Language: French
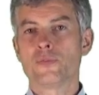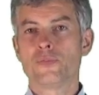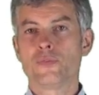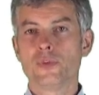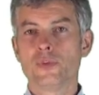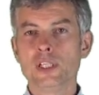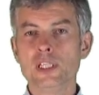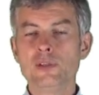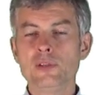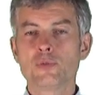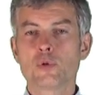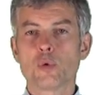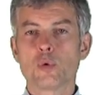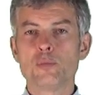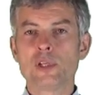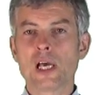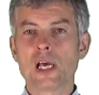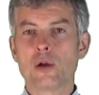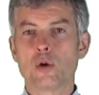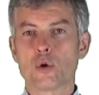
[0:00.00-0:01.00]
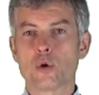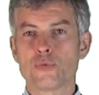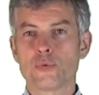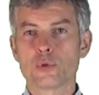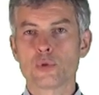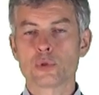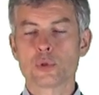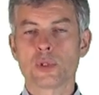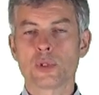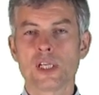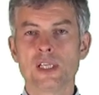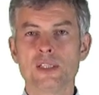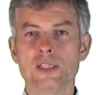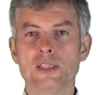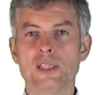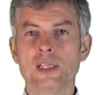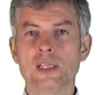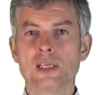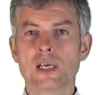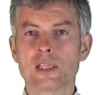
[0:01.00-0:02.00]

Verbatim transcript: livrent bien leurs fonctionnalités